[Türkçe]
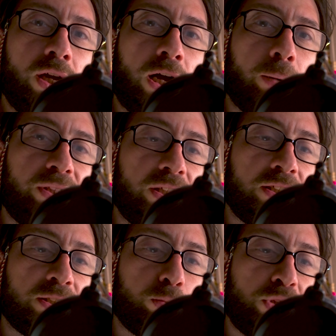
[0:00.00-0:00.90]
Abi
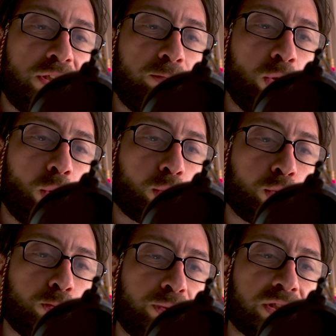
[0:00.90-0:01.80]
dediniz bu 20'ye
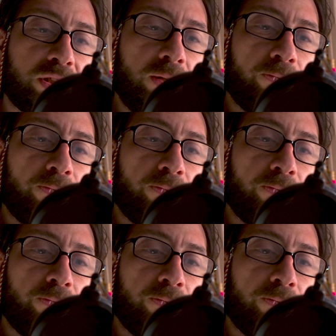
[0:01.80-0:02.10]
31